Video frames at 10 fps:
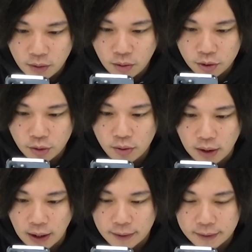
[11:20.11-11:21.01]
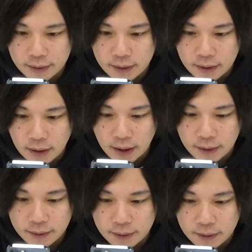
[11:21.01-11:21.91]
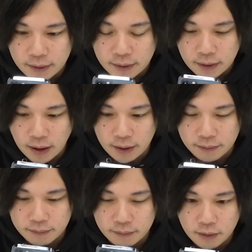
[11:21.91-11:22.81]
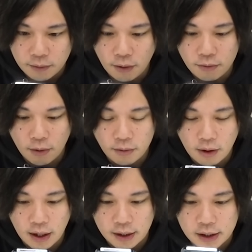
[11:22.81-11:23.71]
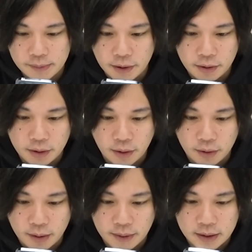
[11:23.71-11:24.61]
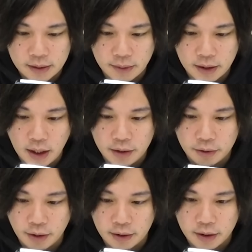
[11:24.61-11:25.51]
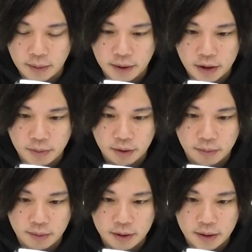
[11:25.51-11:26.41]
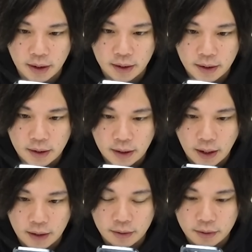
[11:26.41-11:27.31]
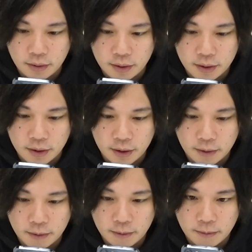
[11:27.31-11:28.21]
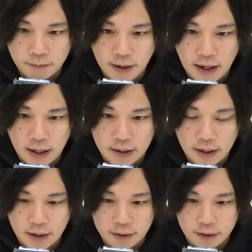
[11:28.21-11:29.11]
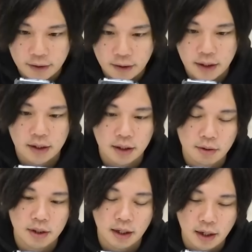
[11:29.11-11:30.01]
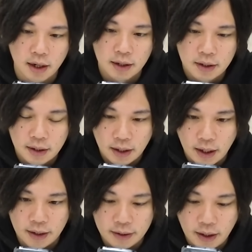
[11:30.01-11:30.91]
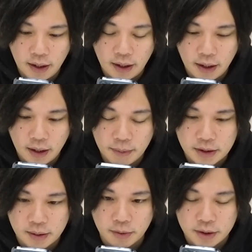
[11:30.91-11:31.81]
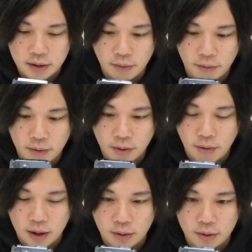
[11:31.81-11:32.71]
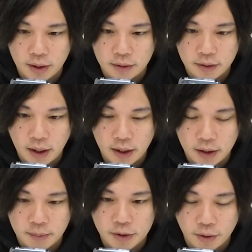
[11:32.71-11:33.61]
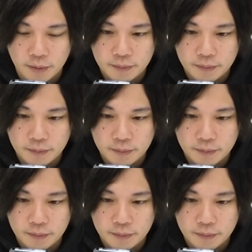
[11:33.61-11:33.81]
こうしとこっかはいはいフォンフォンをあらかじめ打っておきますまあ2単位余裕ある多分大丈夫だと思いますはい打っとくバーン入れるさすがに倒せないかはいで、えーまあ、次もじゃあフォンフォンの効果残ってるんでいきましょう